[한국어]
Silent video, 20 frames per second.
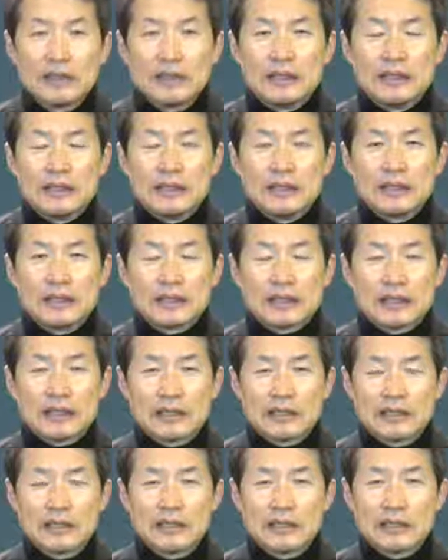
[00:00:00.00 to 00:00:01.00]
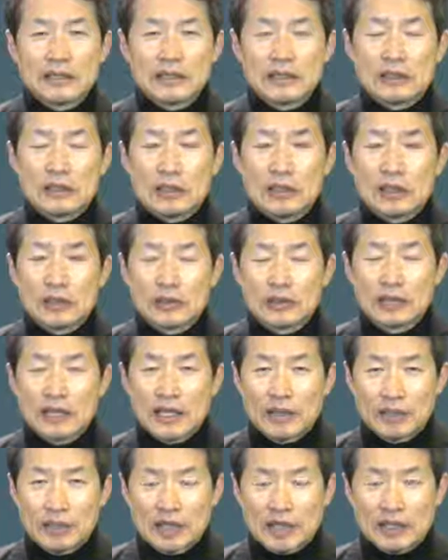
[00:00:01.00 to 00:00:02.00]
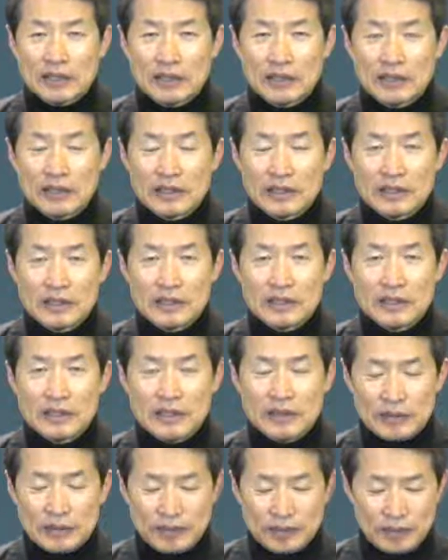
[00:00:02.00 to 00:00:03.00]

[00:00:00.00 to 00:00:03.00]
어, 그래서 그 거룩함이라는 것이